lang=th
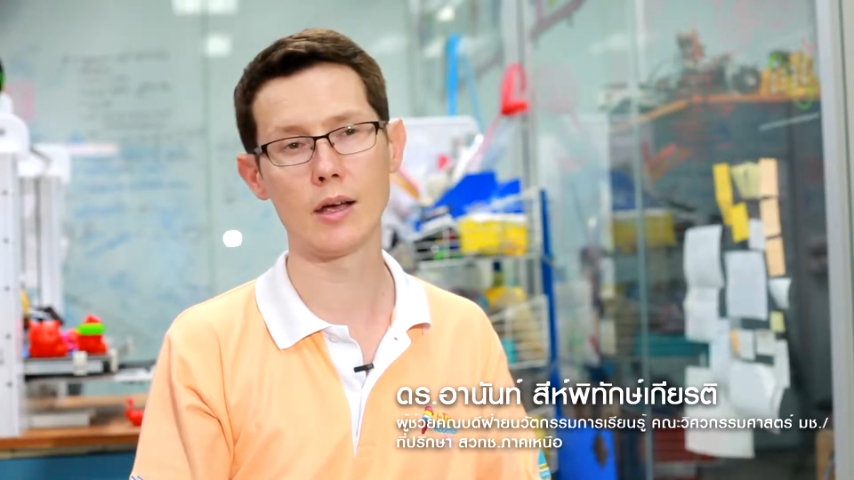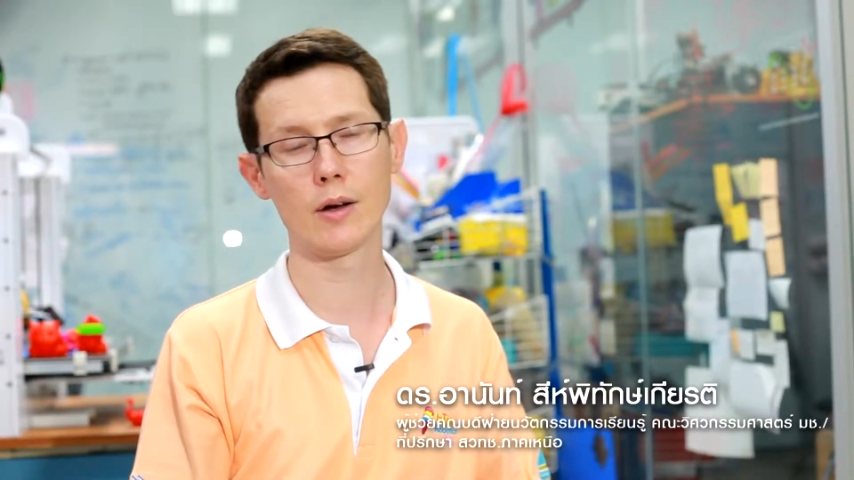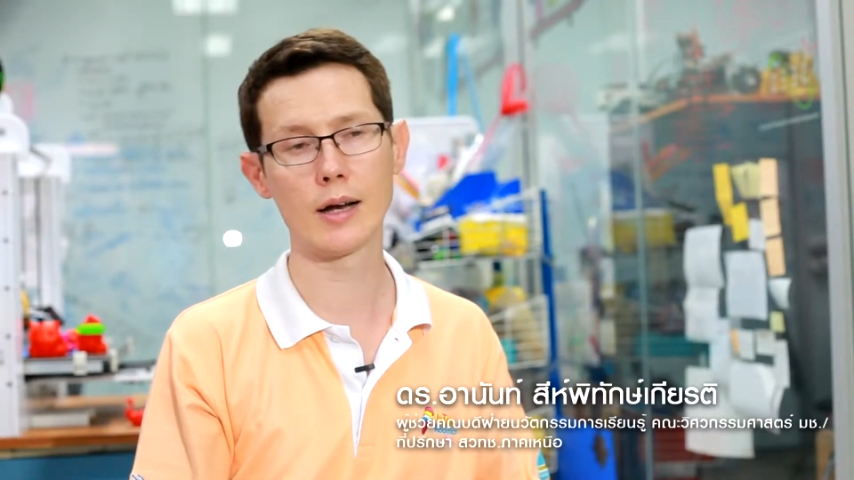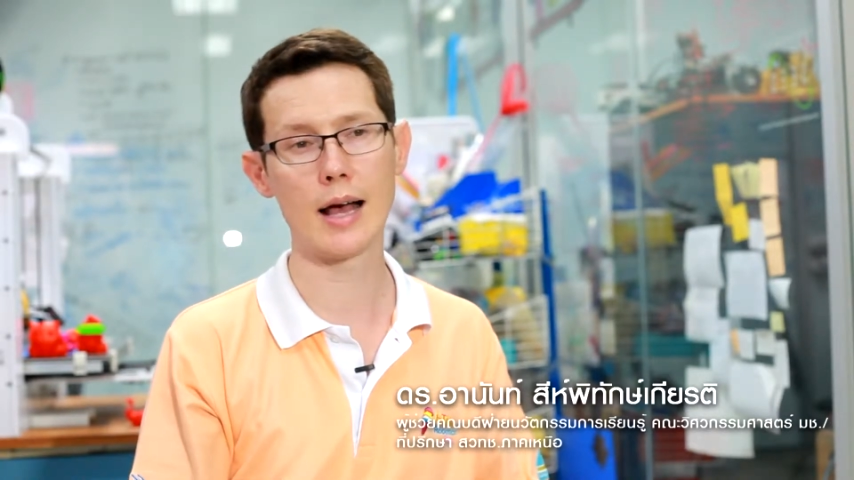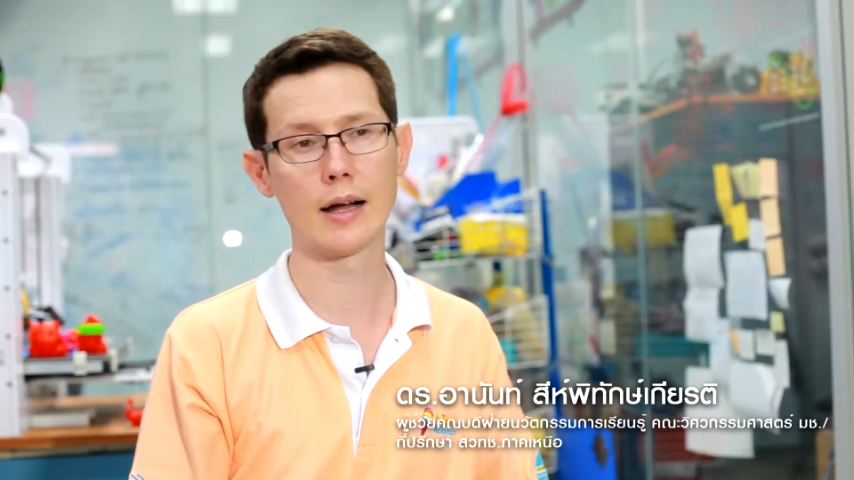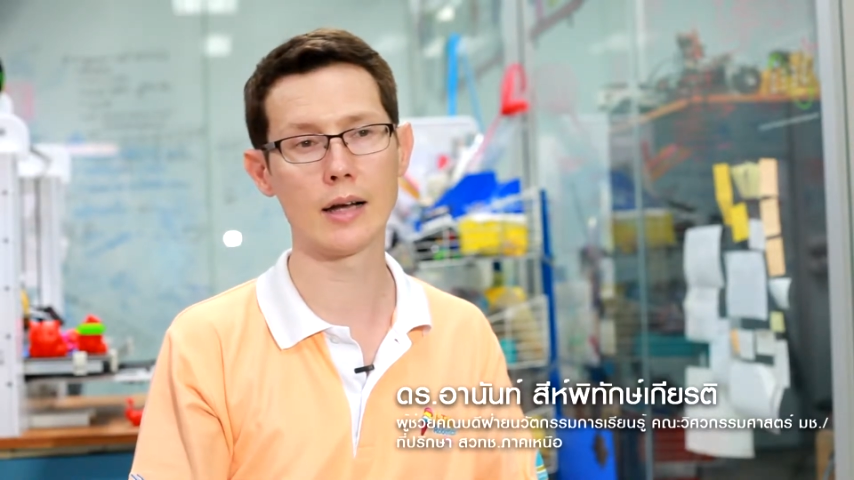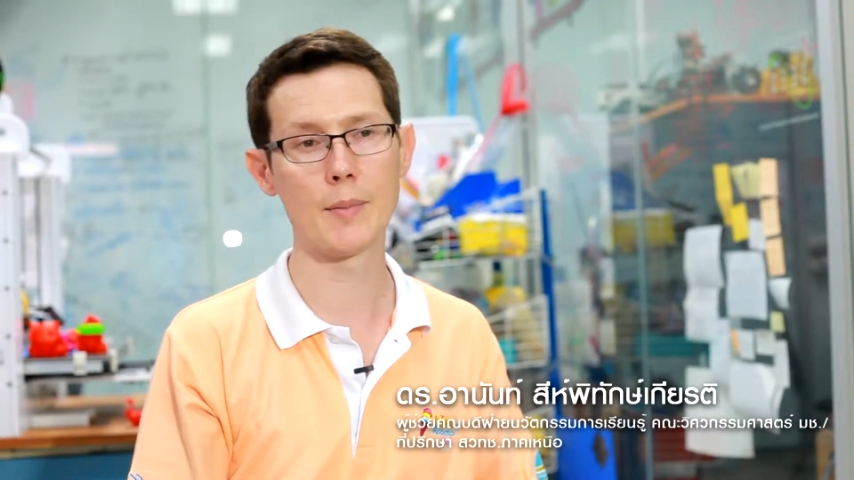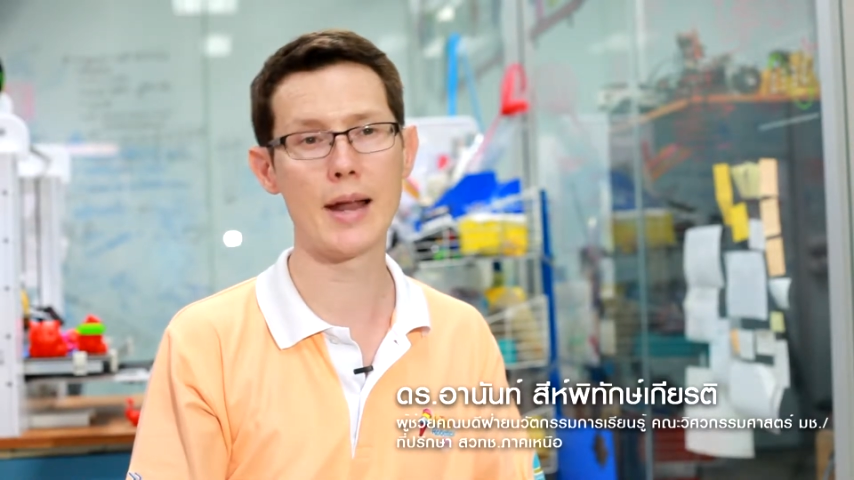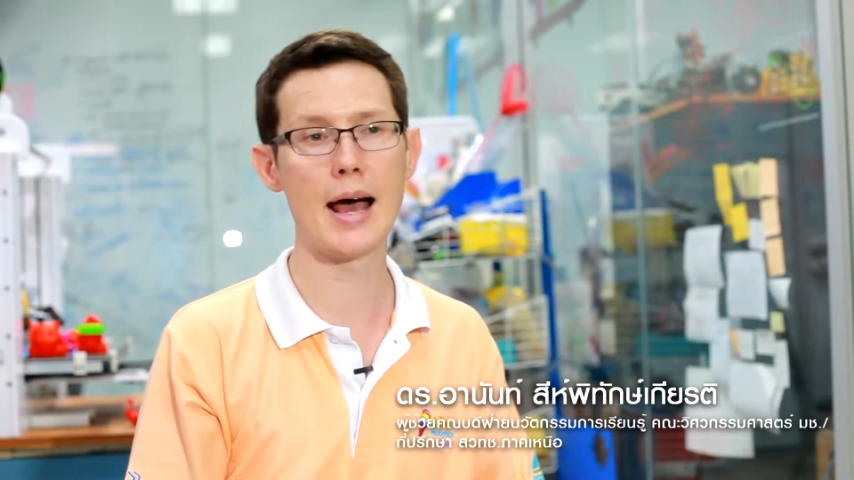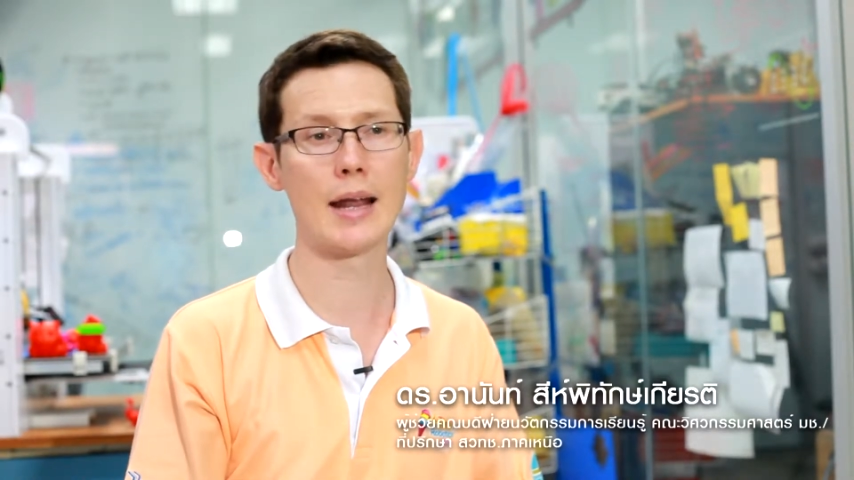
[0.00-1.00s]
ค่อนข้างธร
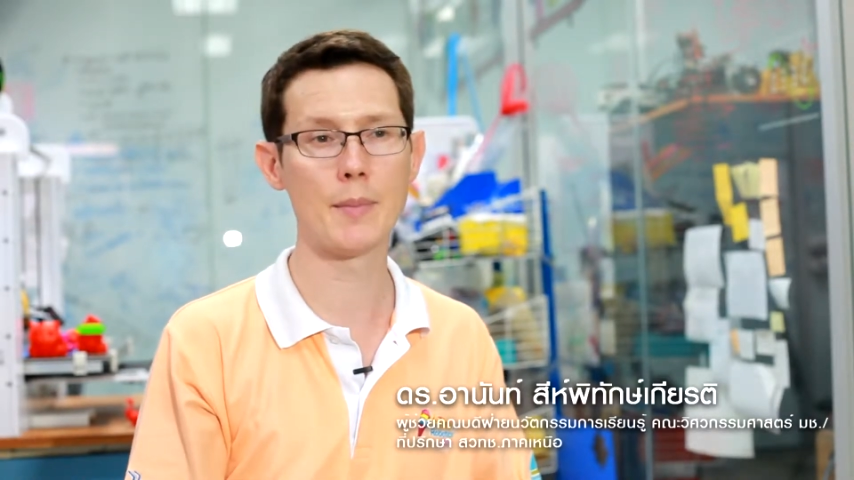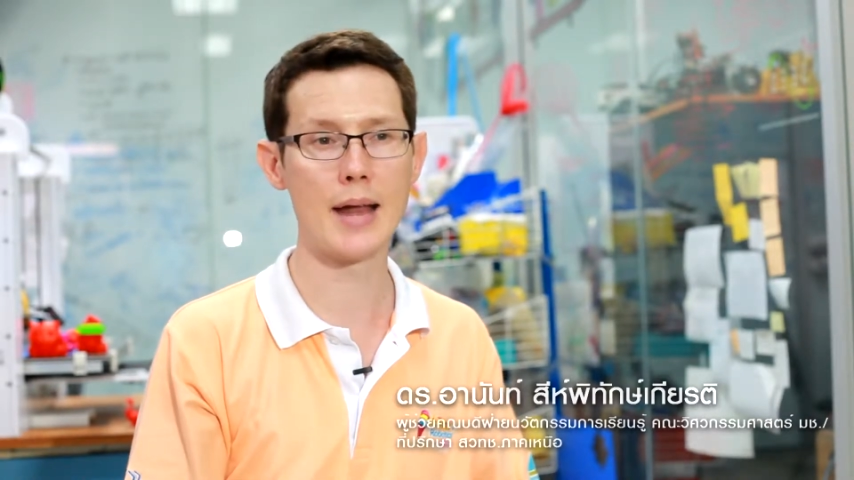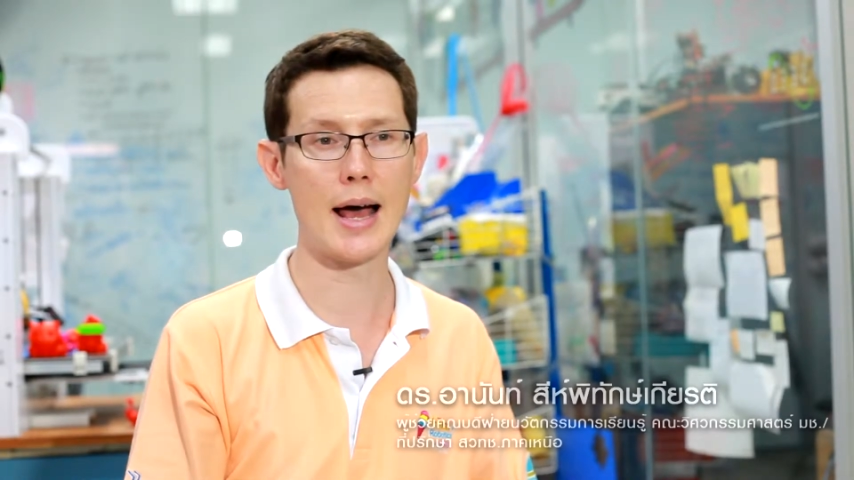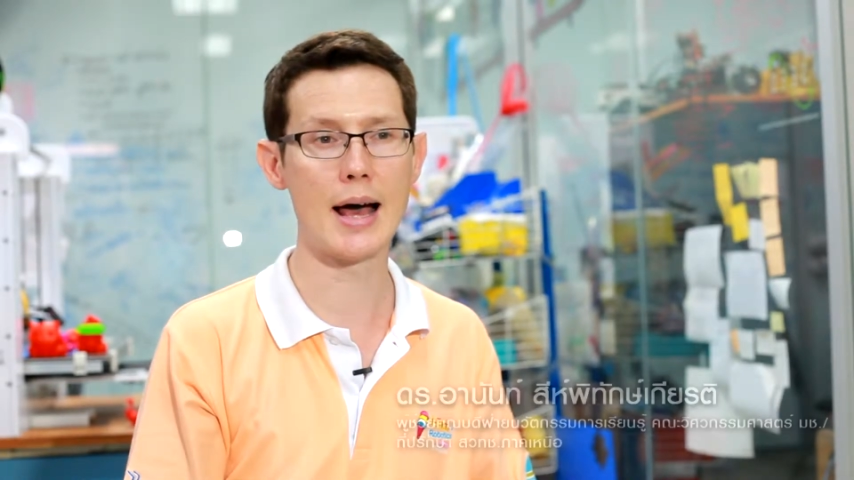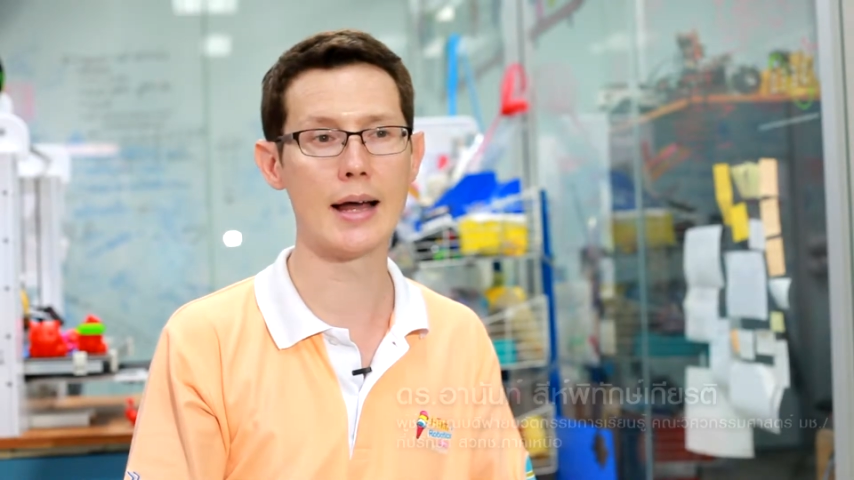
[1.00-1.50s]
รมดาธรรมดา